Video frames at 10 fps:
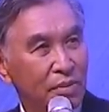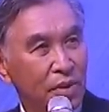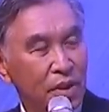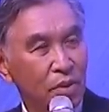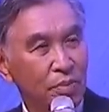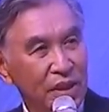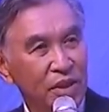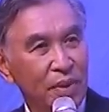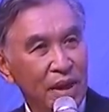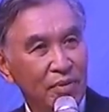มันต้องเบน
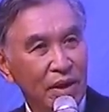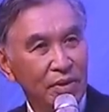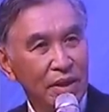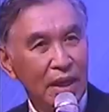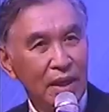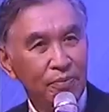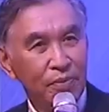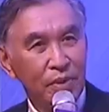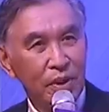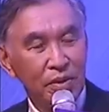ช์มาร์กว่าเรา
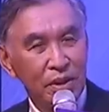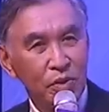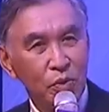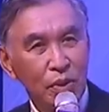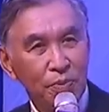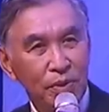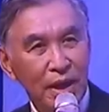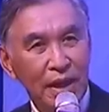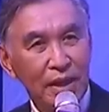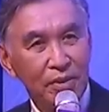จะสู้กับ
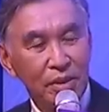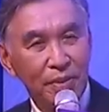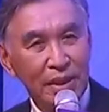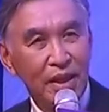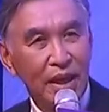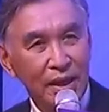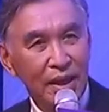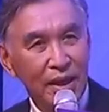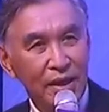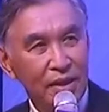ใครเราจะไปตลาด
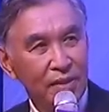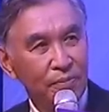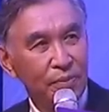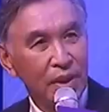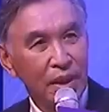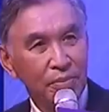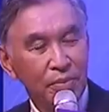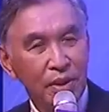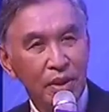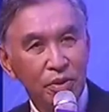ไหนนะครับ
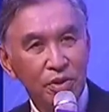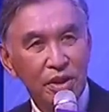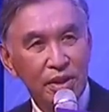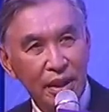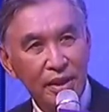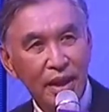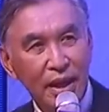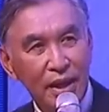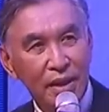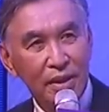เพราะฉะนั้นเราต้องศึกษาต
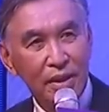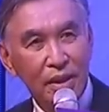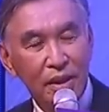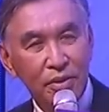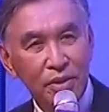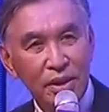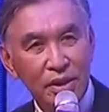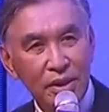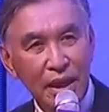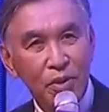ลาดเราต้องศึ
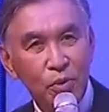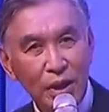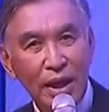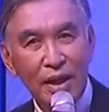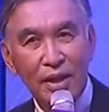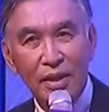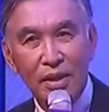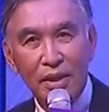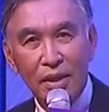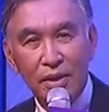กษาคู่แข่ง
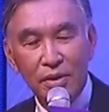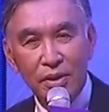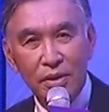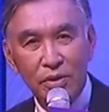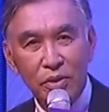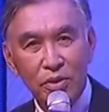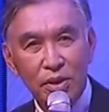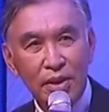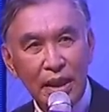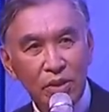เราต้องศึ
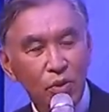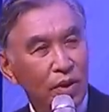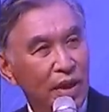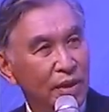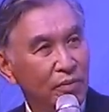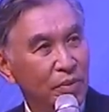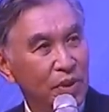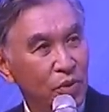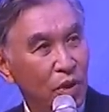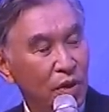กษาตัวเราเองว่ามี
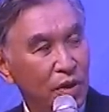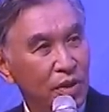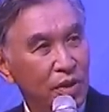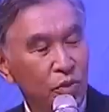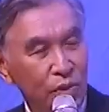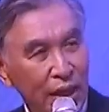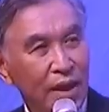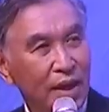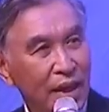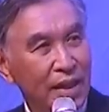จุดอ่อนจุดแข็ง
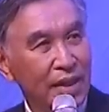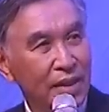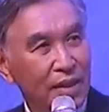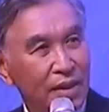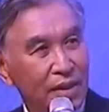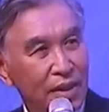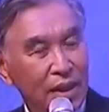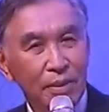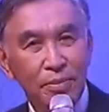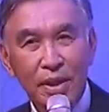อะไร
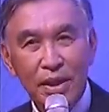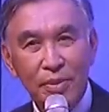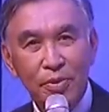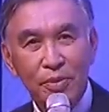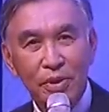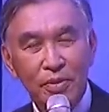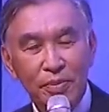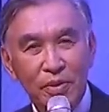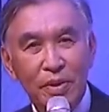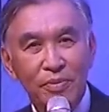นะครับอันนี้ผมคิดว่า
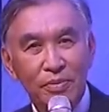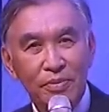มีความ